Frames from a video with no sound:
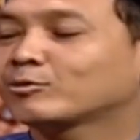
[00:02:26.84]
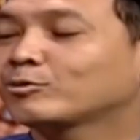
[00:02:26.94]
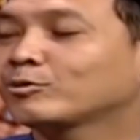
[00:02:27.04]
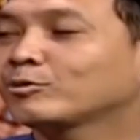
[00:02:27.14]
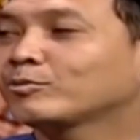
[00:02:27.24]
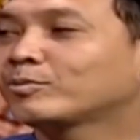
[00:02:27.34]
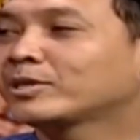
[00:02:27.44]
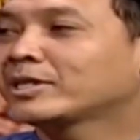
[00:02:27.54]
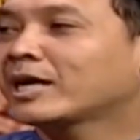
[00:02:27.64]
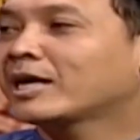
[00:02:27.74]
kullu
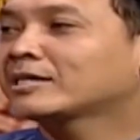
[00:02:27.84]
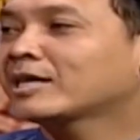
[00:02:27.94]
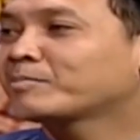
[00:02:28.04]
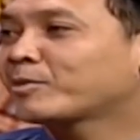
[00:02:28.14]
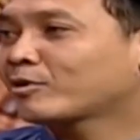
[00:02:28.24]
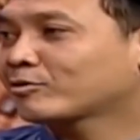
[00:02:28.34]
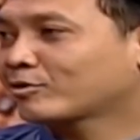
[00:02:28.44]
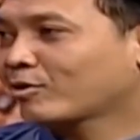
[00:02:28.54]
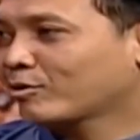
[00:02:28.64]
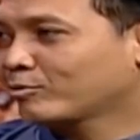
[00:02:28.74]
bani adam
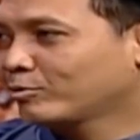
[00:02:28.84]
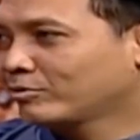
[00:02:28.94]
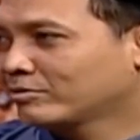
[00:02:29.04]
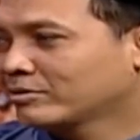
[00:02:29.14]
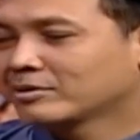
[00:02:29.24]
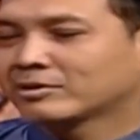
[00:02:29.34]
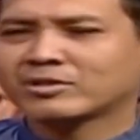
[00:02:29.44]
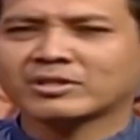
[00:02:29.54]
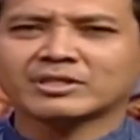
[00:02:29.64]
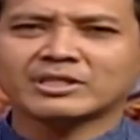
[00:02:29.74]
khotoun
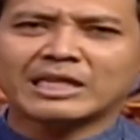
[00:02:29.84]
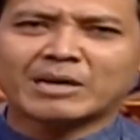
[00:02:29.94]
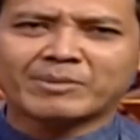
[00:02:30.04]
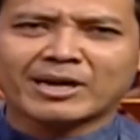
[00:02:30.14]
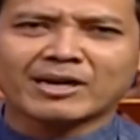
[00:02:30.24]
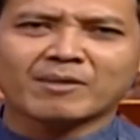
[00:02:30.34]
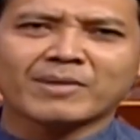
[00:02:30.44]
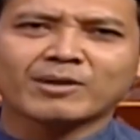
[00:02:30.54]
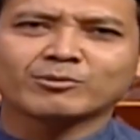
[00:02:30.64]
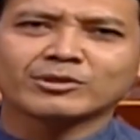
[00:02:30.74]
setiap anak
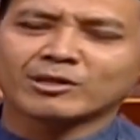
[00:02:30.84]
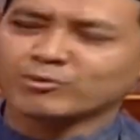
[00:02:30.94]
manusia